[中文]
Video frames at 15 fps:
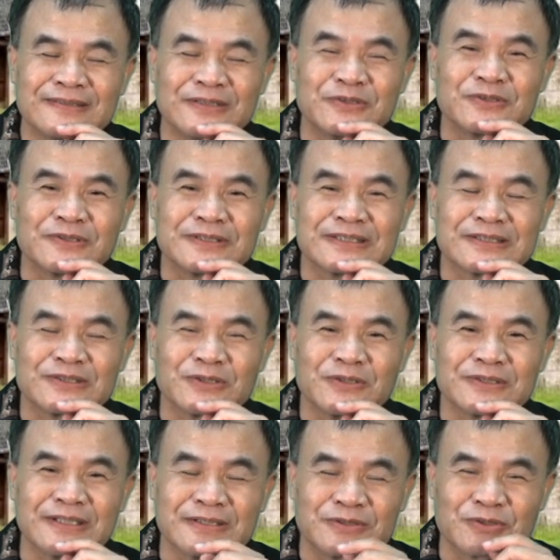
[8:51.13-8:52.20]
例如说姓
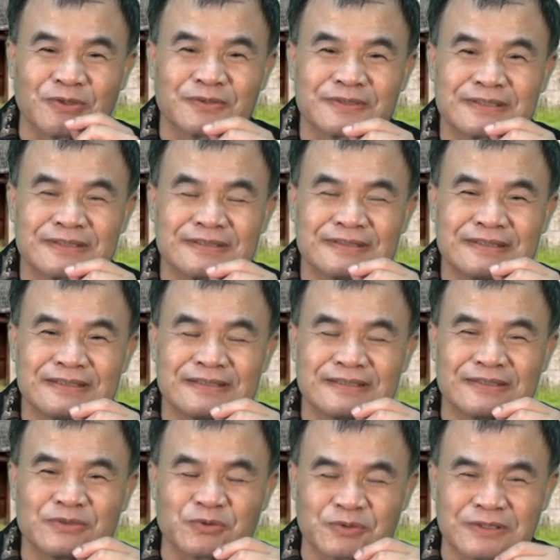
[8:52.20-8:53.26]
钟的钟是历
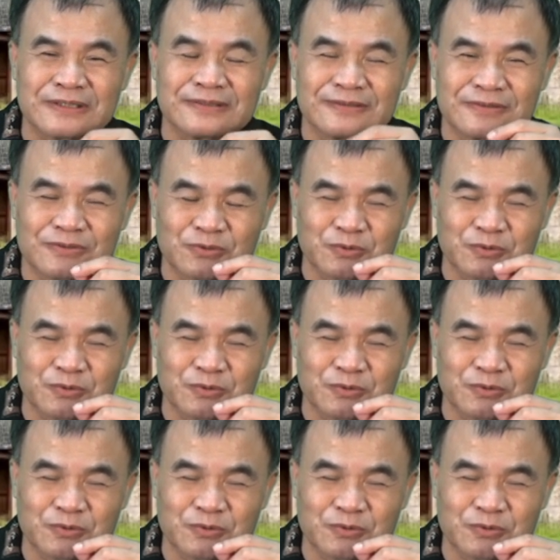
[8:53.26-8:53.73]
世祖孙